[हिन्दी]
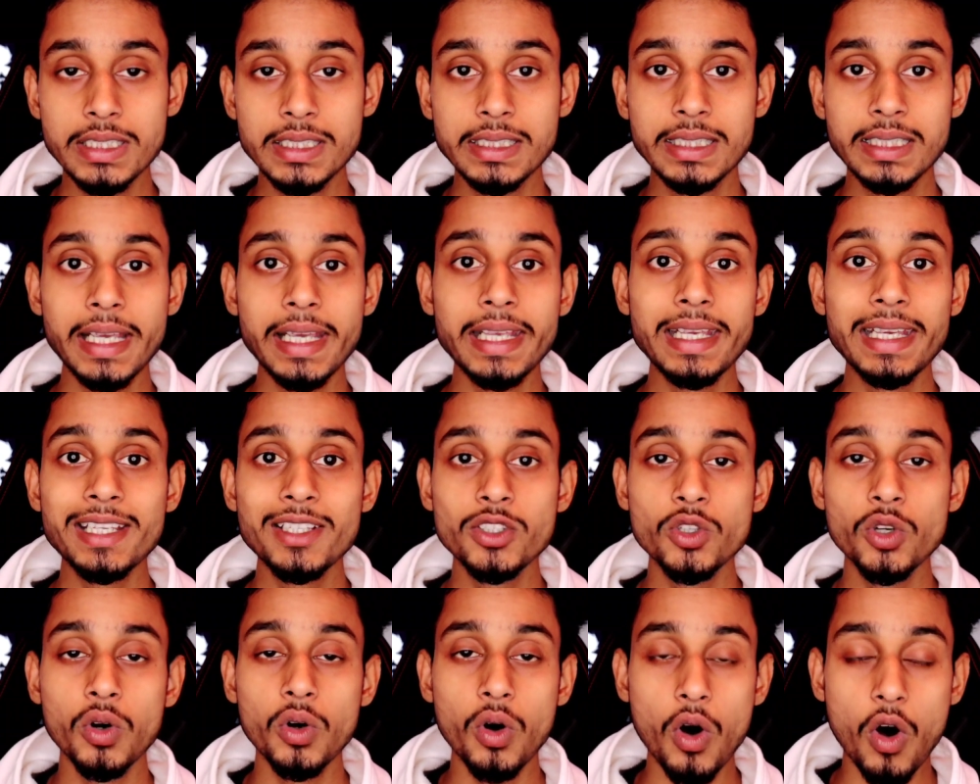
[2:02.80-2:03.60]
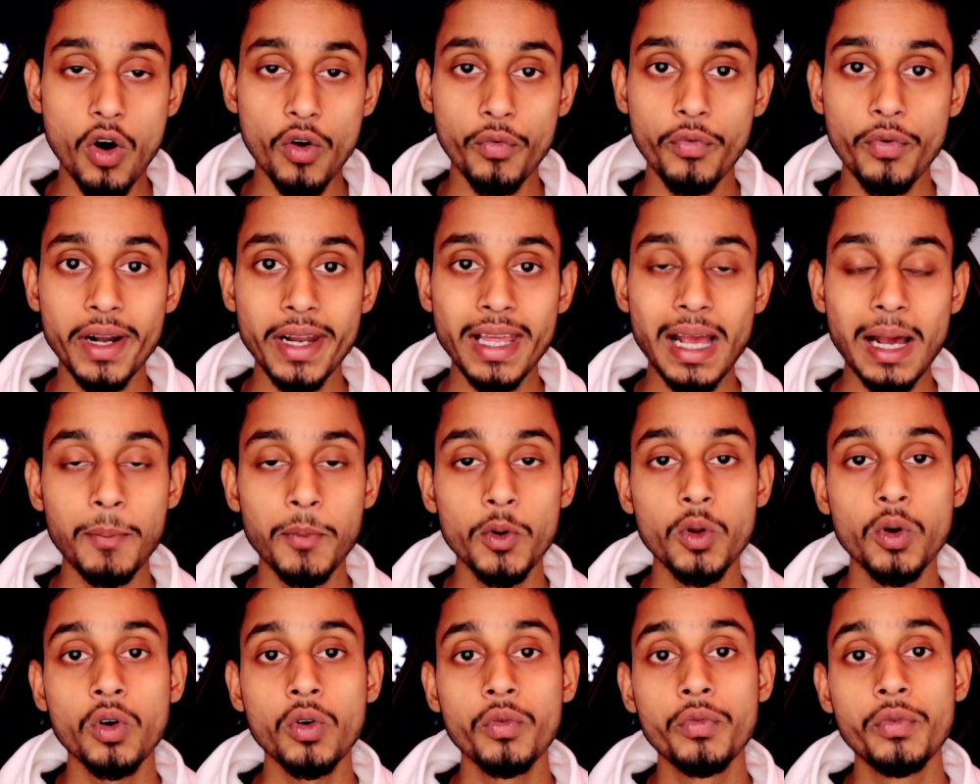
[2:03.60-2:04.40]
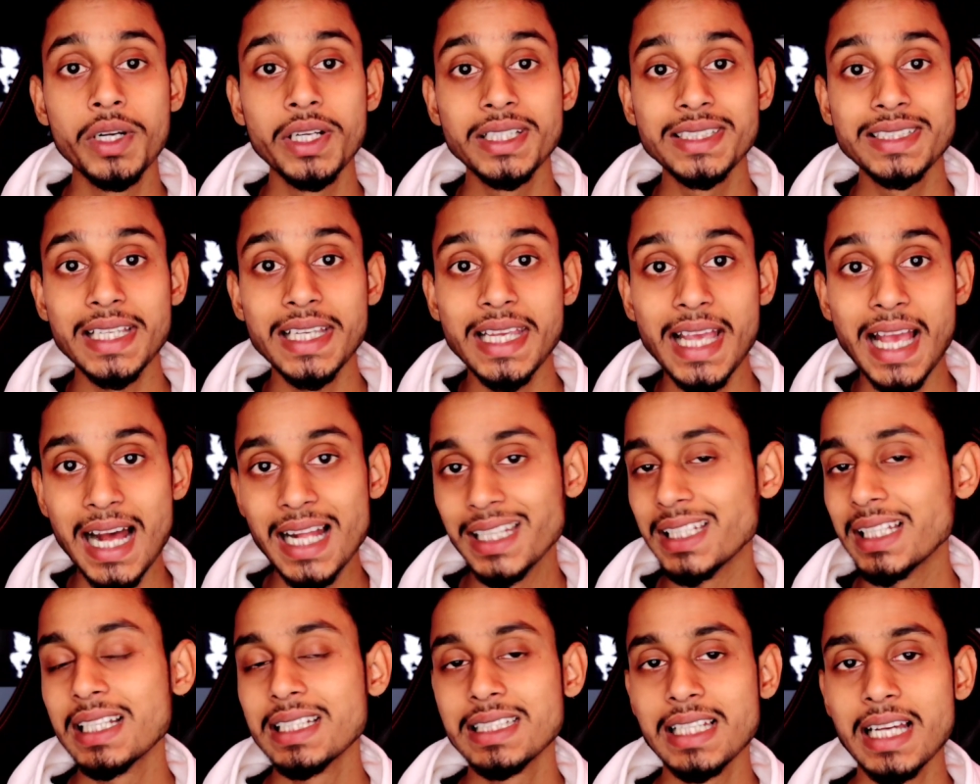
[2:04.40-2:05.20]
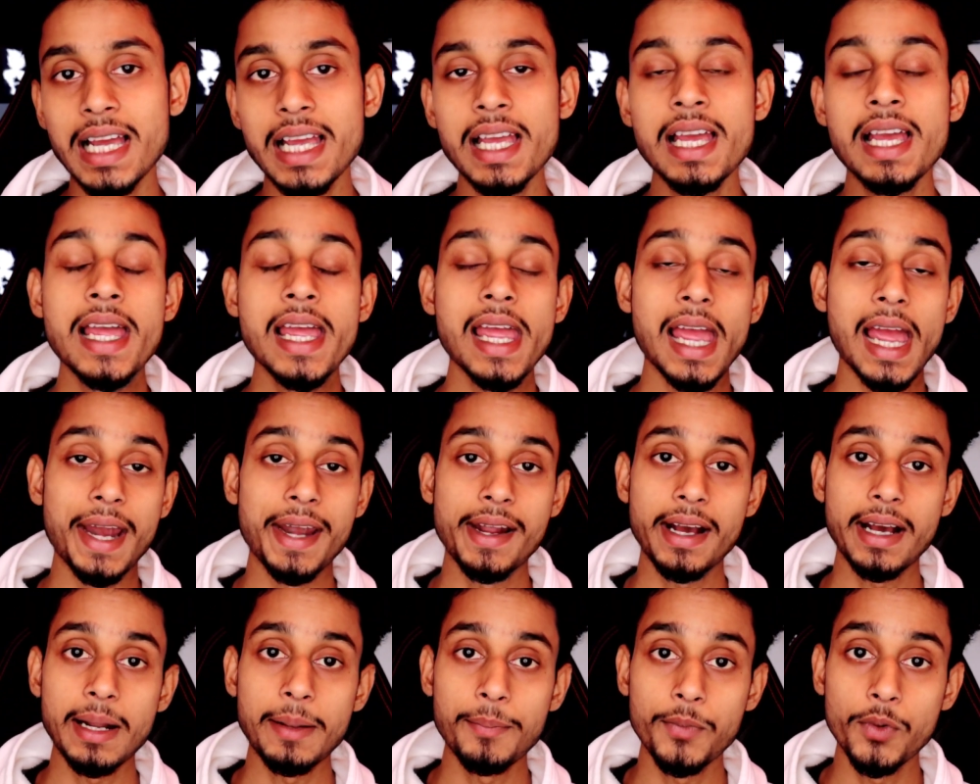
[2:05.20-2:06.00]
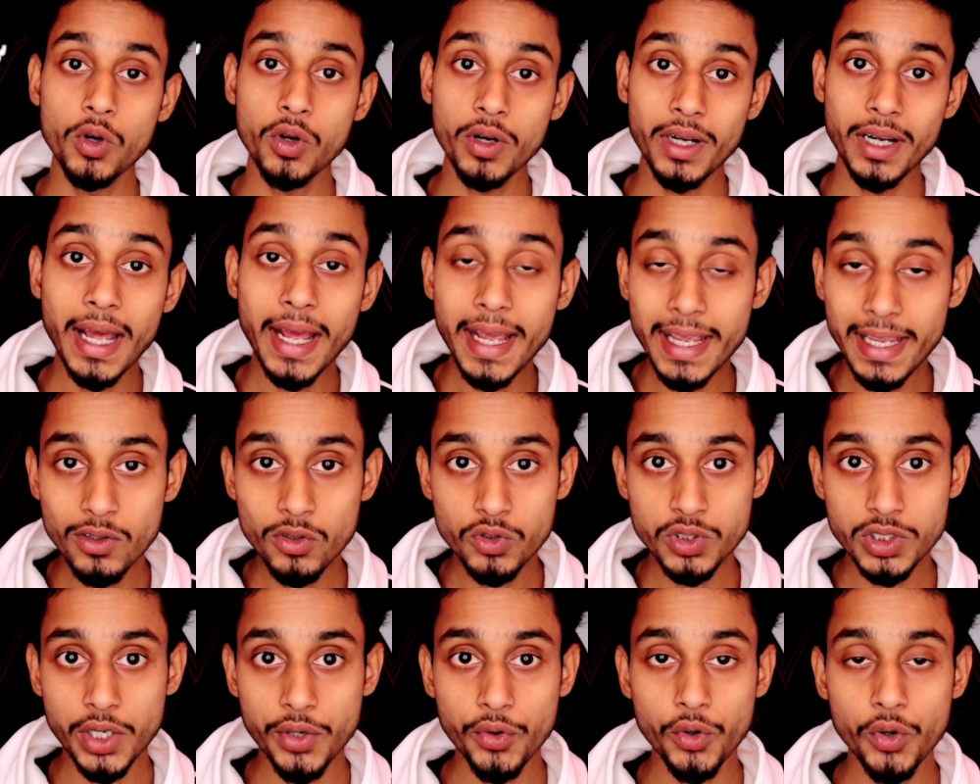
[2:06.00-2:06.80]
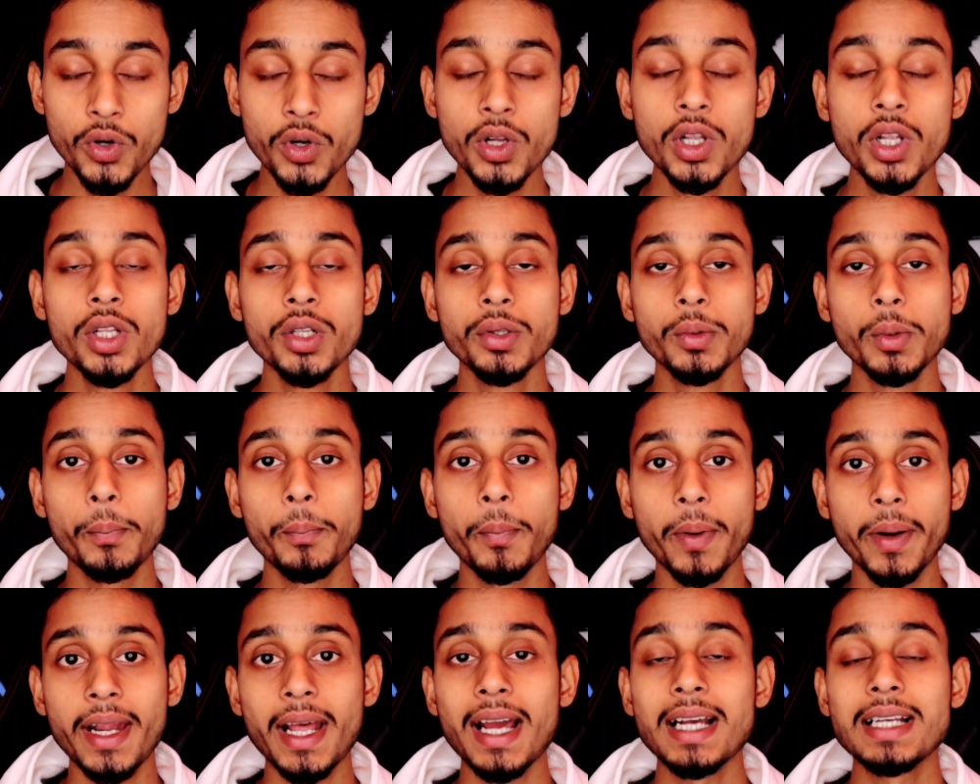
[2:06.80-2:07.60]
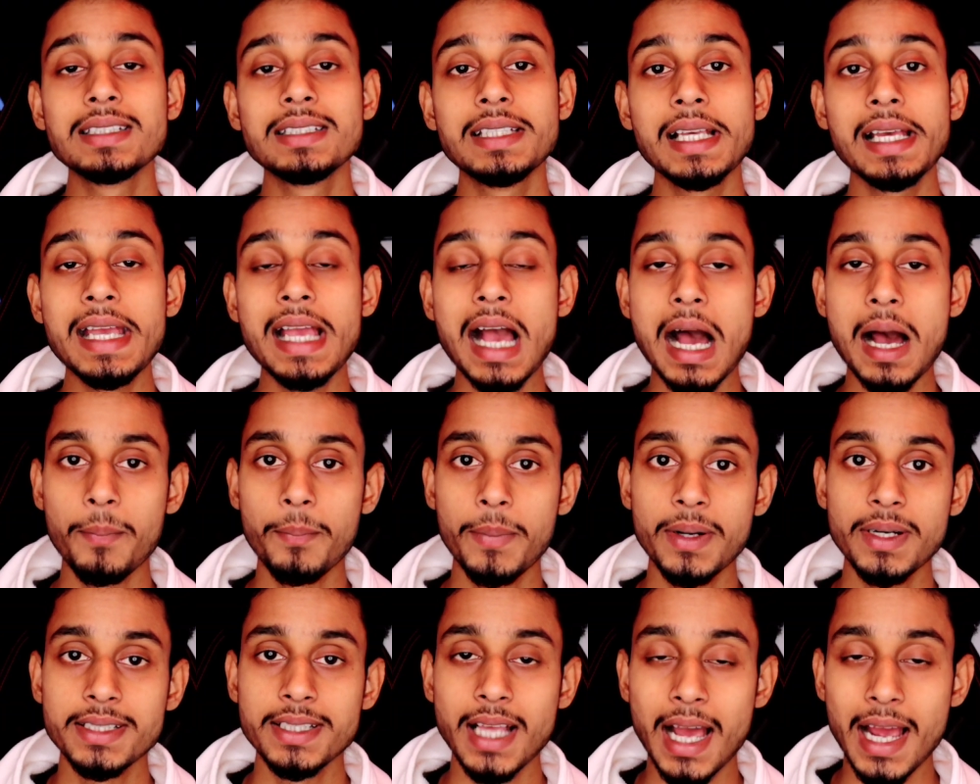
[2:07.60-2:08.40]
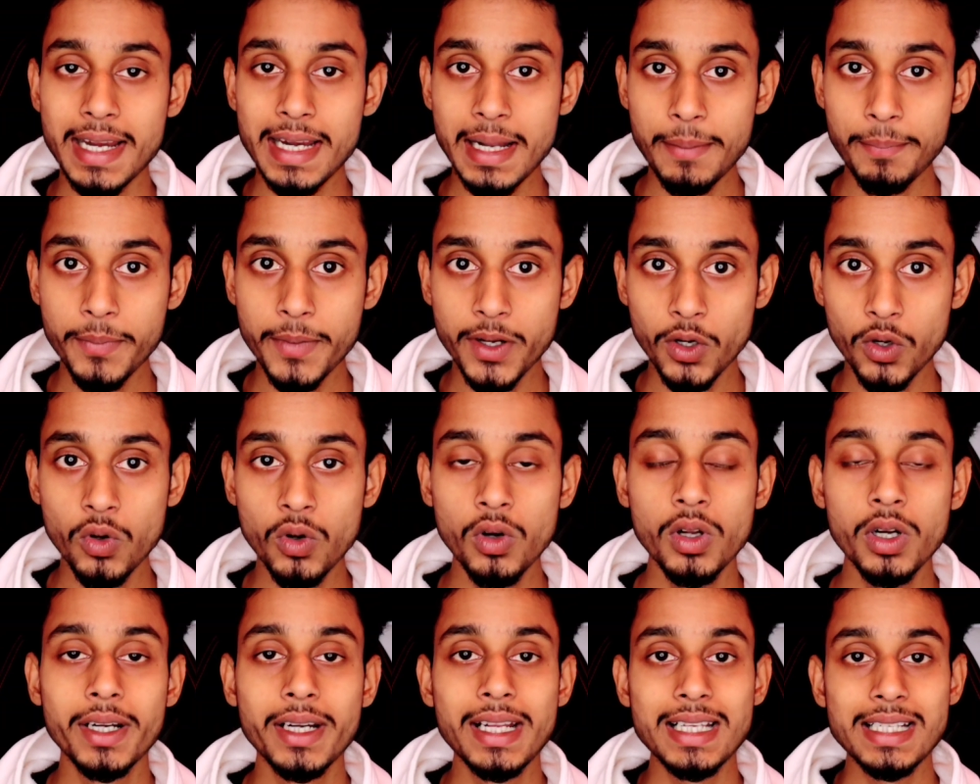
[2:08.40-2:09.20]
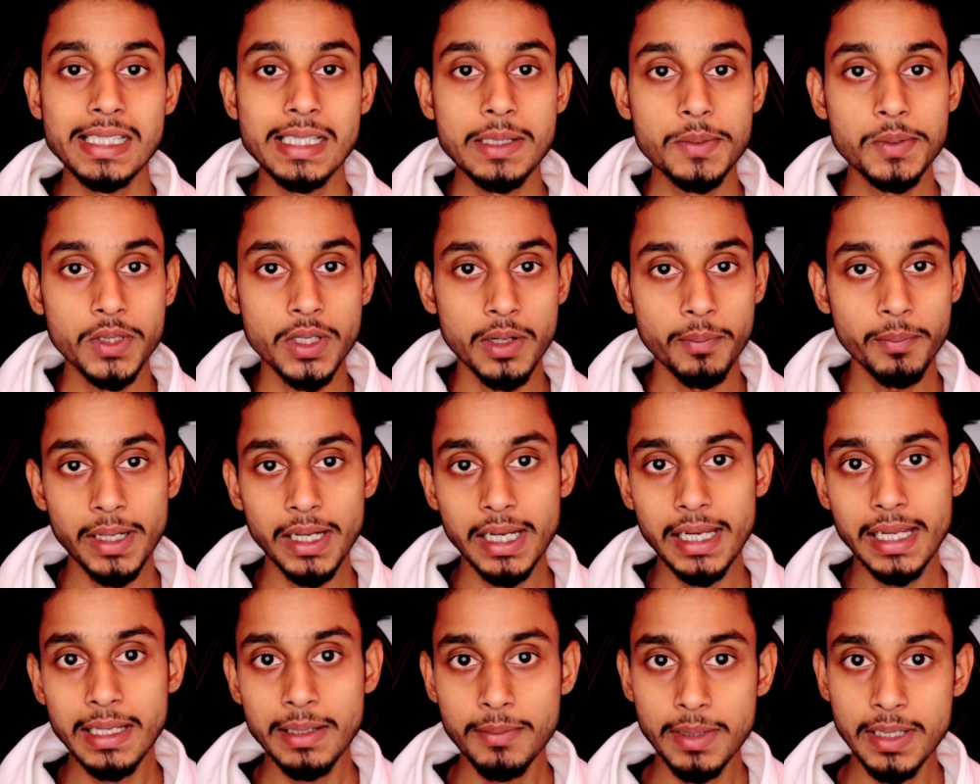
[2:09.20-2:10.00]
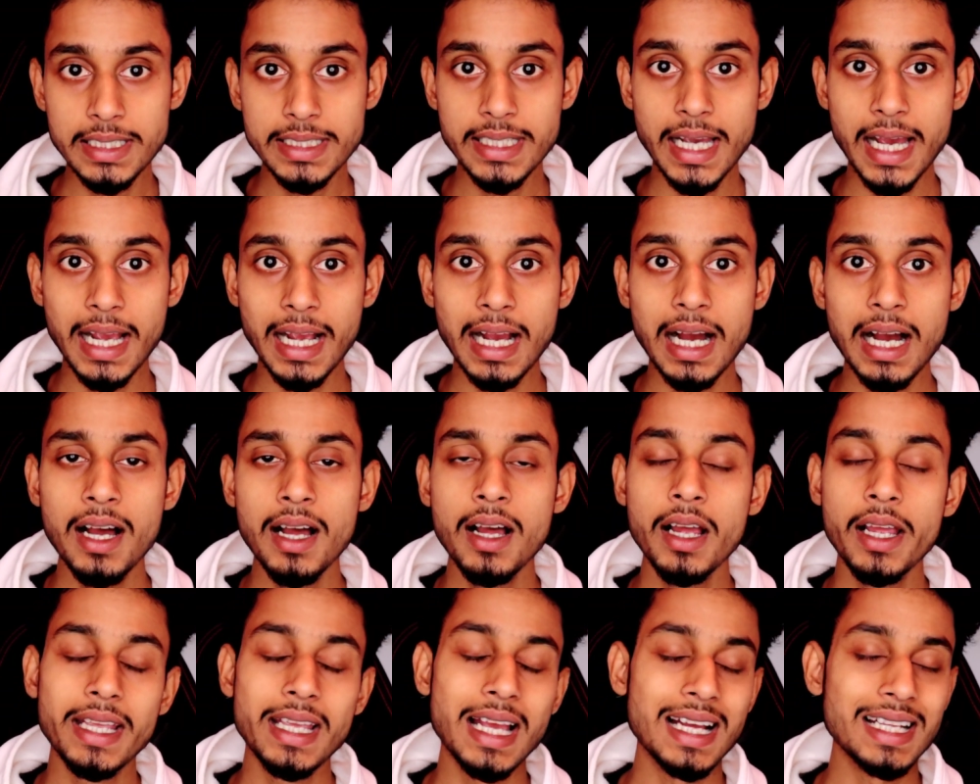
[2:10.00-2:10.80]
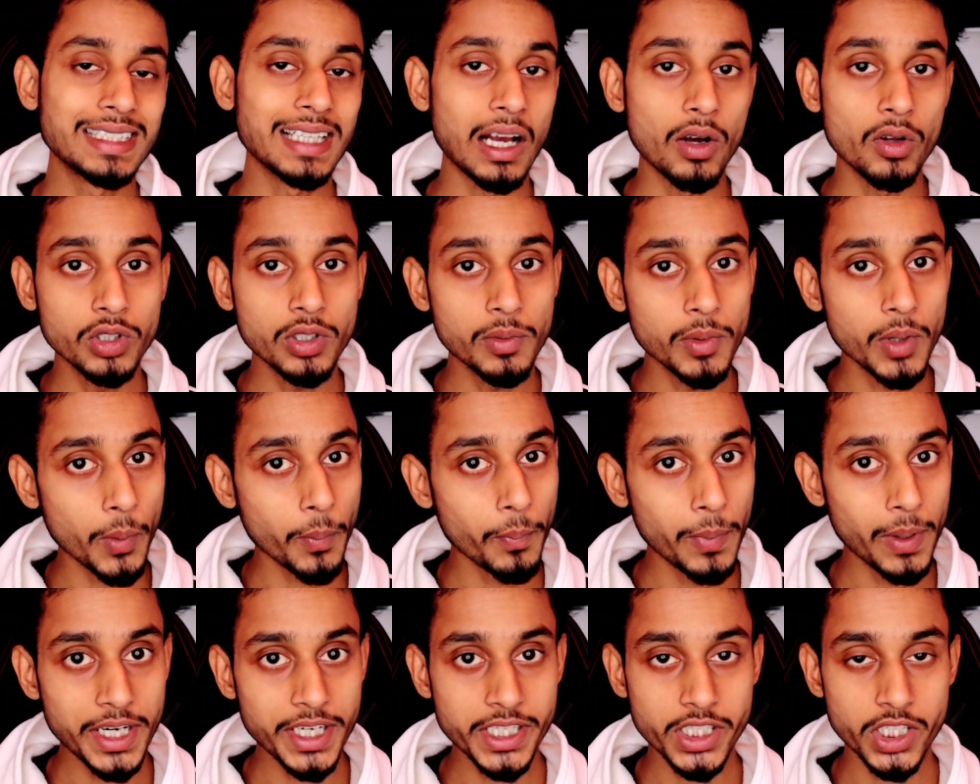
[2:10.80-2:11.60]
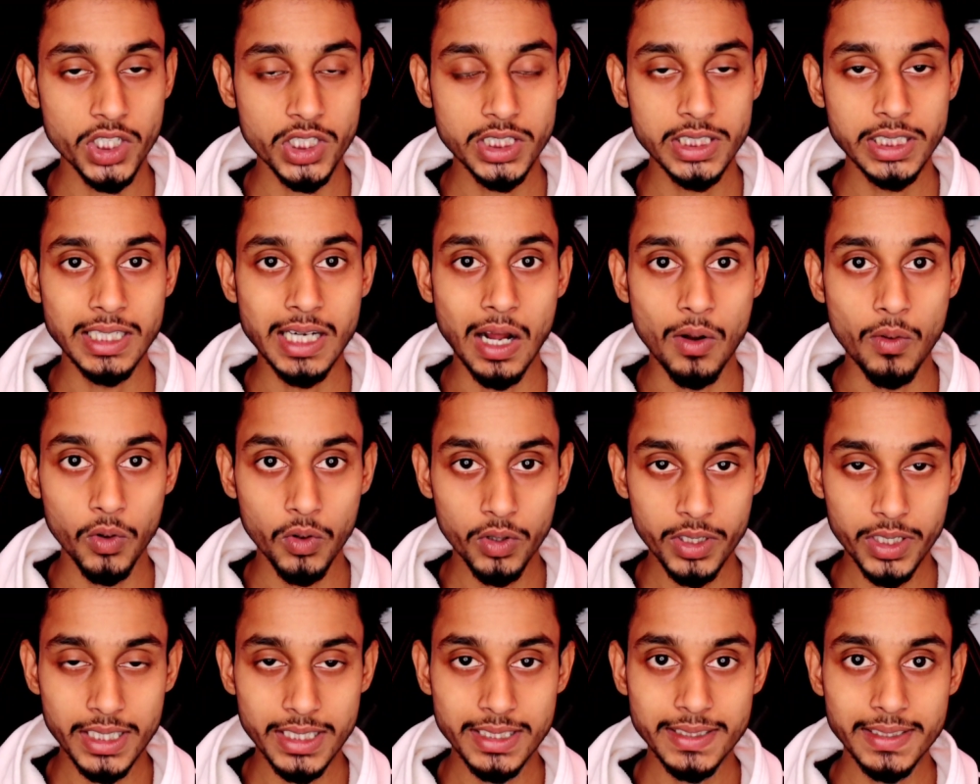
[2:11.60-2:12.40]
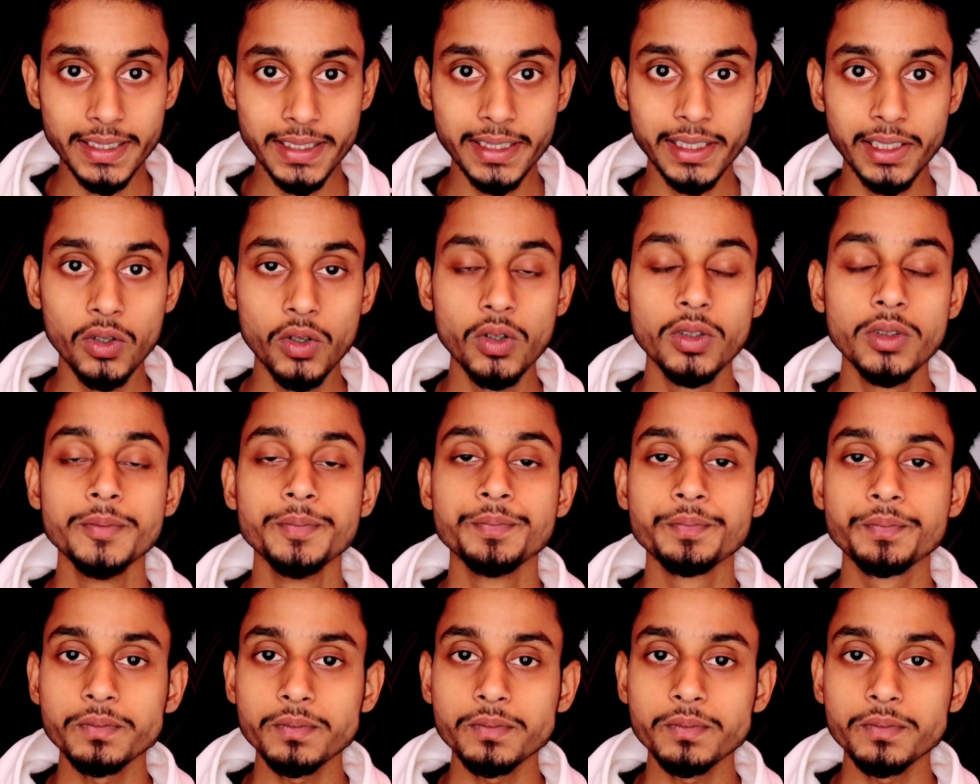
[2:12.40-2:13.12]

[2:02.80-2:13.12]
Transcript: जिससे ये जो ऑफर है आप लोगों को फिर से याद आ जाए एंड अगर आप लोग नए यूज़र हो तो फटाक से यहाँ पर साइन अप करो डिस्क्रिप्शन पे लिंक मिल जाएगा या चाहो तो आप लोग प्ले स्टोर से डाउनलोड कर सकते हो